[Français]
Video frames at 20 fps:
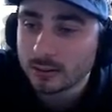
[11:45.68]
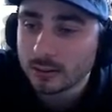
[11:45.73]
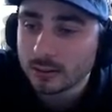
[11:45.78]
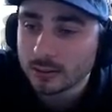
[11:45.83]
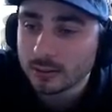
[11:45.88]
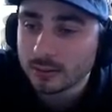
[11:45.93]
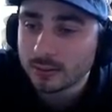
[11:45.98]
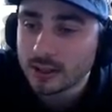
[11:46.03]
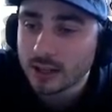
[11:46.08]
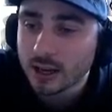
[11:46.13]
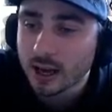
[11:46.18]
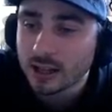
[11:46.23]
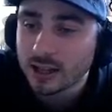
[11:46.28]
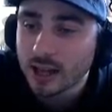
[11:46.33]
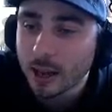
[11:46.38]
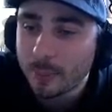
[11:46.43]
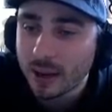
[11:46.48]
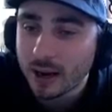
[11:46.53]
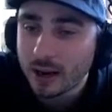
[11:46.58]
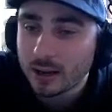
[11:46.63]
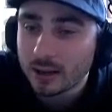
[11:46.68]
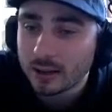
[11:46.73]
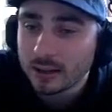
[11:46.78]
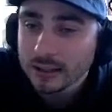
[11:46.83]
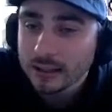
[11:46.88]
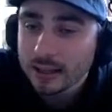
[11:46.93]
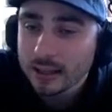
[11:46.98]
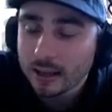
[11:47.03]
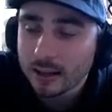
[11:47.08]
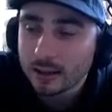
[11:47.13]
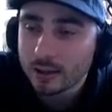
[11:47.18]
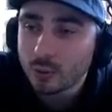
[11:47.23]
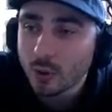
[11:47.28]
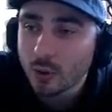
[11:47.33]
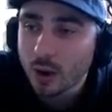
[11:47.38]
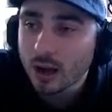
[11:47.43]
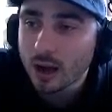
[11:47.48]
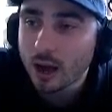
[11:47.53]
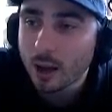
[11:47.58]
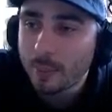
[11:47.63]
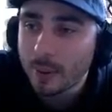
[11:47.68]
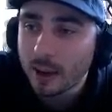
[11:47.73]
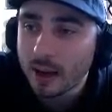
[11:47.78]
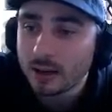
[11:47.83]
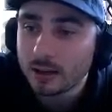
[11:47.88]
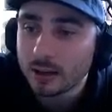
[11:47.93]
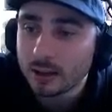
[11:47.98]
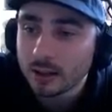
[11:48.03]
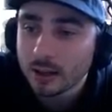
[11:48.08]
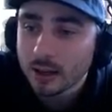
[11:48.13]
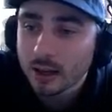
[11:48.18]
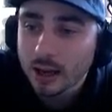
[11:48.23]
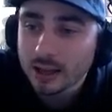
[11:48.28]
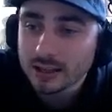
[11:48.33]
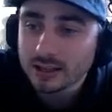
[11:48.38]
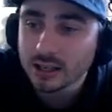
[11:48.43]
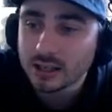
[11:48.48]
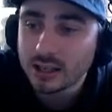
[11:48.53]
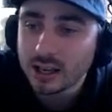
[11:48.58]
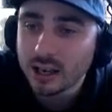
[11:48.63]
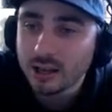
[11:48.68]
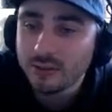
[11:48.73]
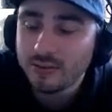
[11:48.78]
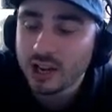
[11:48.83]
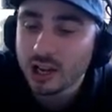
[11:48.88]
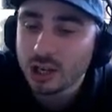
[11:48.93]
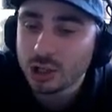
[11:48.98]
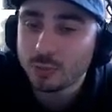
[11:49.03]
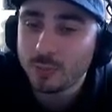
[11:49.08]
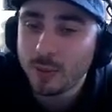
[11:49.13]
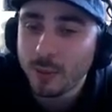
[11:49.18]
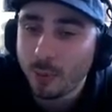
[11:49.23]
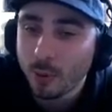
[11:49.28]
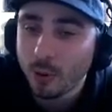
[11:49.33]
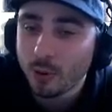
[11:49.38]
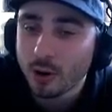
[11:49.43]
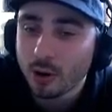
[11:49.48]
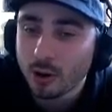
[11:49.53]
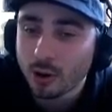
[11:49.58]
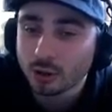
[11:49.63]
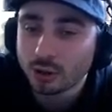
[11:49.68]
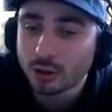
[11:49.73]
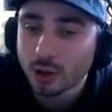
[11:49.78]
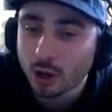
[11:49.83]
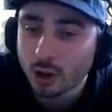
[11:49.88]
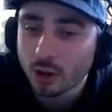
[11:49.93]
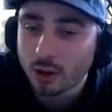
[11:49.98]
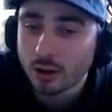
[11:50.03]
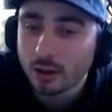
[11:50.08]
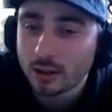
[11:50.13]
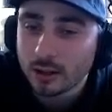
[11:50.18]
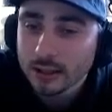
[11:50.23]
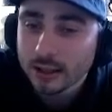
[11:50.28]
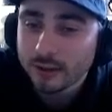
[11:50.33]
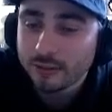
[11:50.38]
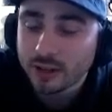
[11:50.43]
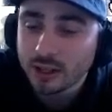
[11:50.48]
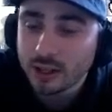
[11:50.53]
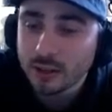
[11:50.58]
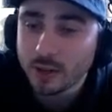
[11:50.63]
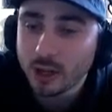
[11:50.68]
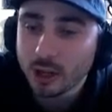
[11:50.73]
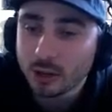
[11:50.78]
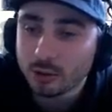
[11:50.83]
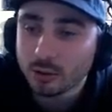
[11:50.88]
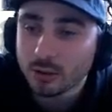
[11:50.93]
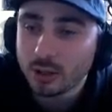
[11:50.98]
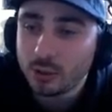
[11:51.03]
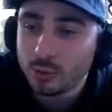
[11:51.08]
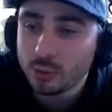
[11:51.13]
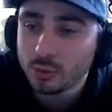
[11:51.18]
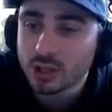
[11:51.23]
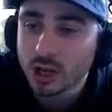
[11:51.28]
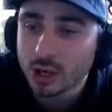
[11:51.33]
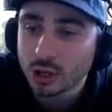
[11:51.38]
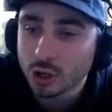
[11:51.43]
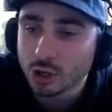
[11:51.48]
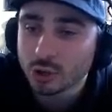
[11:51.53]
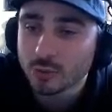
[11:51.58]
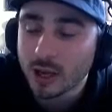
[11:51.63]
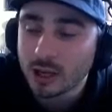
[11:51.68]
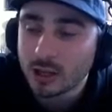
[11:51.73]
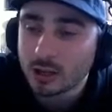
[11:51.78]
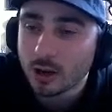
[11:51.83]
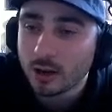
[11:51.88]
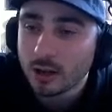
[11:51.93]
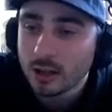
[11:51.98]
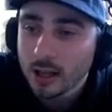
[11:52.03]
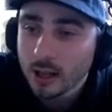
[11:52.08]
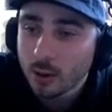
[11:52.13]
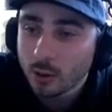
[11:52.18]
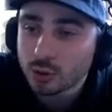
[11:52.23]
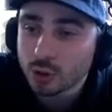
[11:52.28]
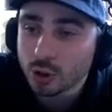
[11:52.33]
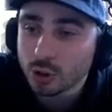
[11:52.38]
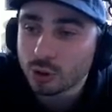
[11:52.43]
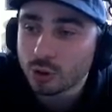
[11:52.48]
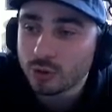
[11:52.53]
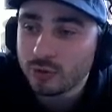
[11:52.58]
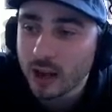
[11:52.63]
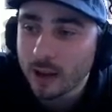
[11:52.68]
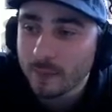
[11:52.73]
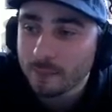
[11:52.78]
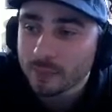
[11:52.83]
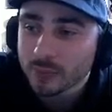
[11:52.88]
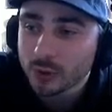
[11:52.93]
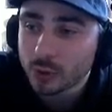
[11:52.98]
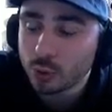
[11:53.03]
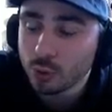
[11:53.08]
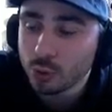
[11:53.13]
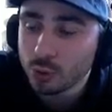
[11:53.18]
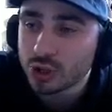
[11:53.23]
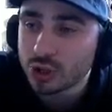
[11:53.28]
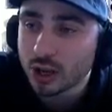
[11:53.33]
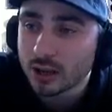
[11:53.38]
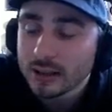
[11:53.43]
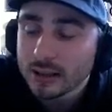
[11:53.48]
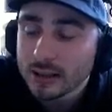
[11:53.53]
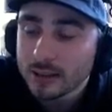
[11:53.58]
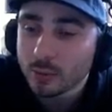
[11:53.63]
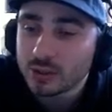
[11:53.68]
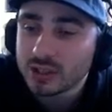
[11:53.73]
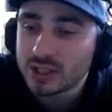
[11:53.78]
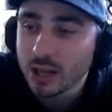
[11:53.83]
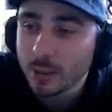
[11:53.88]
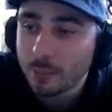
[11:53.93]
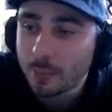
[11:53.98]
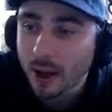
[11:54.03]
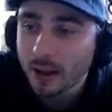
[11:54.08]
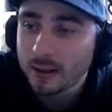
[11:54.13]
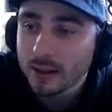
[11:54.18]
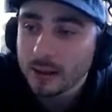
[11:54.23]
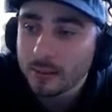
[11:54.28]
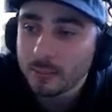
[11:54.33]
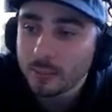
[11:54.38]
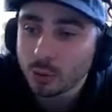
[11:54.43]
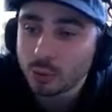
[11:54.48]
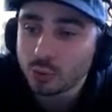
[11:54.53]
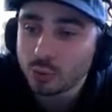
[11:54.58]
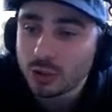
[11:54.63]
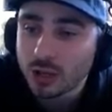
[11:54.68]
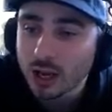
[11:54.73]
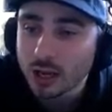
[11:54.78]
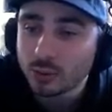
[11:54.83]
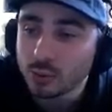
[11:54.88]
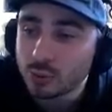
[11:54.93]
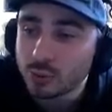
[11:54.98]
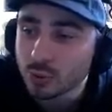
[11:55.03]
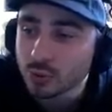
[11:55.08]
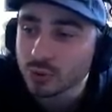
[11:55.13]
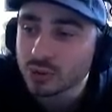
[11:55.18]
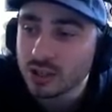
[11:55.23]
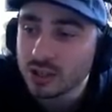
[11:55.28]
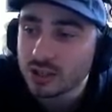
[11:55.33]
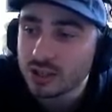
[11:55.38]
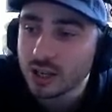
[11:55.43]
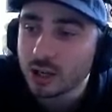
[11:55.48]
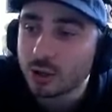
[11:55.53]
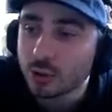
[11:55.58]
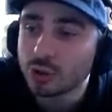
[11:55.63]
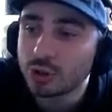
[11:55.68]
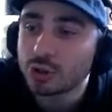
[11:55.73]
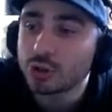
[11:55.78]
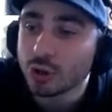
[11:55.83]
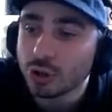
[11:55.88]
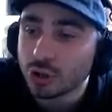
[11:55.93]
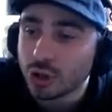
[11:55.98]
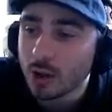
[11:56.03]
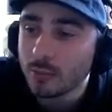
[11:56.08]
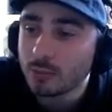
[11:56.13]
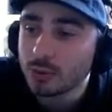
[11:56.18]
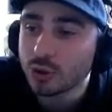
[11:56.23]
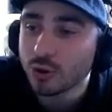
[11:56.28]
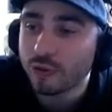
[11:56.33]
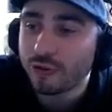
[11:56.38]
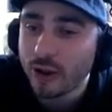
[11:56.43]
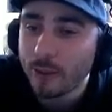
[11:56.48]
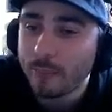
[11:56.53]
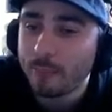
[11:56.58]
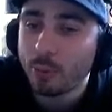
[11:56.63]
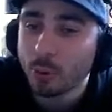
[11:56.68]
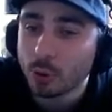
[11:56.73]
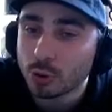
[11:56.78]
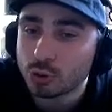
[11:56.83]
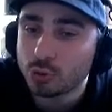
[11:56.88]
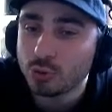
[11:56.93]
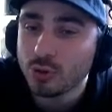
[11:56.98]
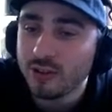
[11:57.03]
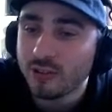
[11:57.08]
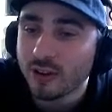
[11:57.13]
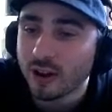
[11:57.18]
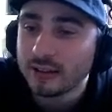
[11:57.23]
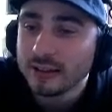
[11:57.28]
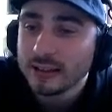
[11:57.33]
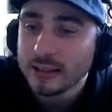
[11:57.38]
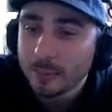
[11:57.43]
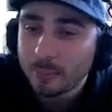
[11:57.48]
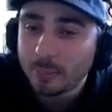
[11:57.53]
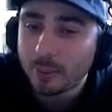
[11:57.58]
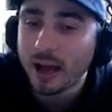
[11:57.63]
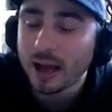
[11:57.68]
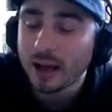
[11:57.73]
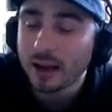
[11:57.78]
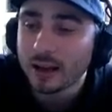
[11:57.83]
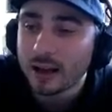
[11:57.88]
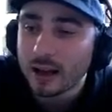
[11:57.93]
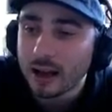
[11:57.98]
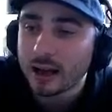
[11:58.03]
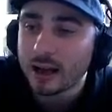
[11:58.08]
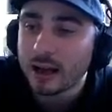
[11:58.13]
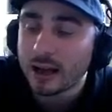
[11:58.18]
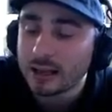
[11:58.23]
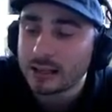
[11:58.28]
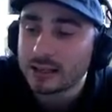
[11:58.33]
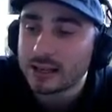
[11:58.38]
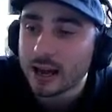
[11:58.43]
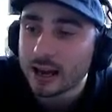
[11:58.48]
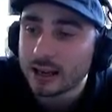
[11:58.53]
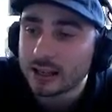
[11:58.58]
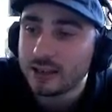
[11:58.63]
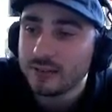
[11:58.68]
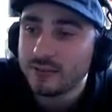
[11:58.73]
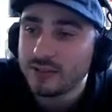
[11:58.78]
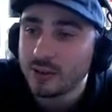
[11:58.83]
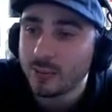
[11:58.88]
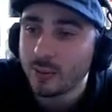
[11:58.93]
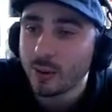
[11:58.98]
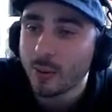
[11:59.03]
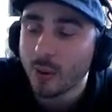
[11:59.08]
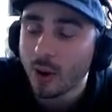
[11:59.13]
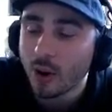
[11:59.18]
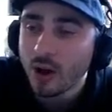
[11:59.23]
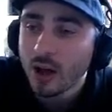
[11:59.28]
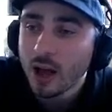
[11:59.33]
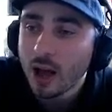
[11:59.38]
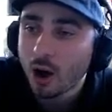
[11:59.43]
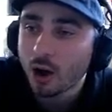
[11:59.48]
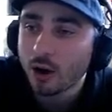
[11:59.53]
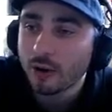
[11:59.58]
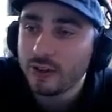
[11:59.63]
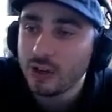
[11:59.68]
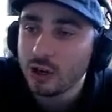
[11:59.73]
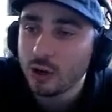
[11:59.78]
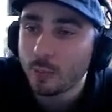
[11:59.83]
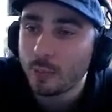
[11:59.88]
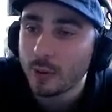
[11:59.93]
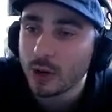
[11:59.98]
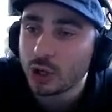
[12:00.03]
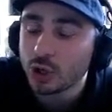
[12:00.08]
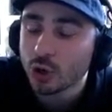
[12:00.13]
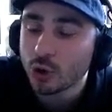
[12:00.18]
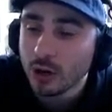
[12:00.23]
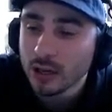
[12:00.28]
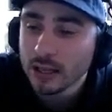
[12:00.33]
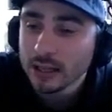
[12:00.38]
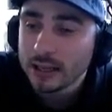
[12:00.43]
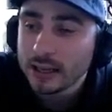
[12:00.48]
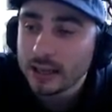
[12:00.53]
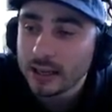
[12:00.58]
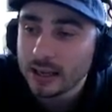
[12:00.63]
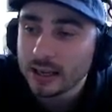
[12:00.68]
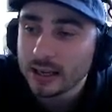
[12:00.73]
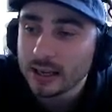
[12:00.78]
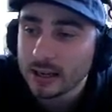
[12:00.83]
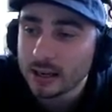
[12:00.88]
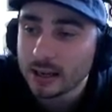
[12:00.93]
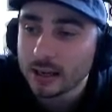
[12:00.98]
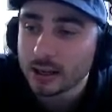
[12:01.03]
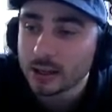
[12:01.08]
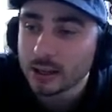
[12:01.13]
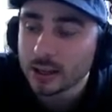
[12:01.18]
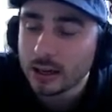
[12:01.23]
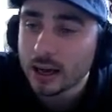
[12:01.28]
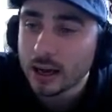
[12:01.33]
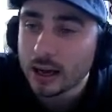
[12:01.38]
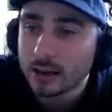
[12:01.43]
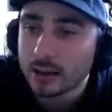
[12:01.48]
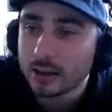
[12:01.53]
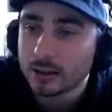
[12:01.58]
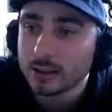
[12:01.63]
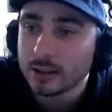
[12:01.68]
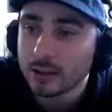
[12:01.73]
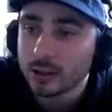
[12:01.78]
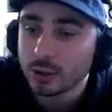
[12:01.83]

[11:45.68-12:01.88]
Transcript: on va dire, un appel euh, ou un rappel euh, à ce qu'étaient les Village People en leur temps, freddy Freddie Mercury, tout ça, George Michael. On s'en souvient tous, mais on ne sait pas. Mais en tout cas, tout ce qu'on sait, c'est que Sodome se fait poursuivre par un Hagar qui visiblement a envie de le pécho et euh, là, euh,